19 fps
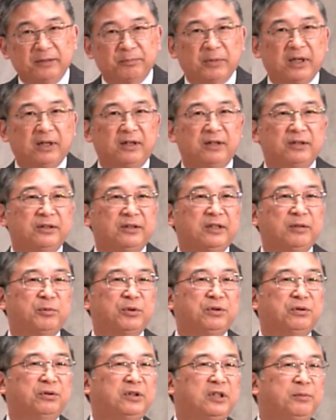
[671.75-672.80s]
まあでも
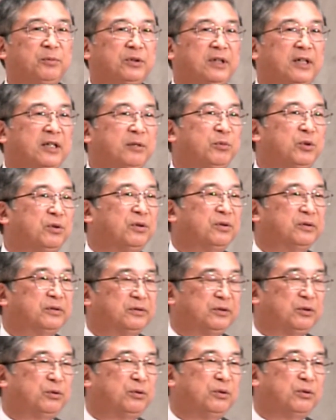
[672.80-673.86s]
言っても誰
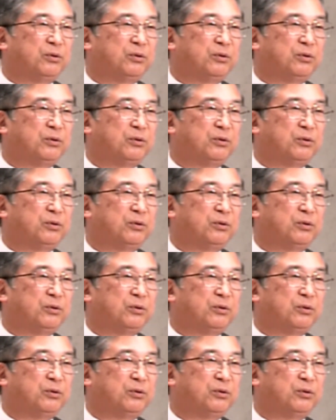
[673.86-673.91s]
も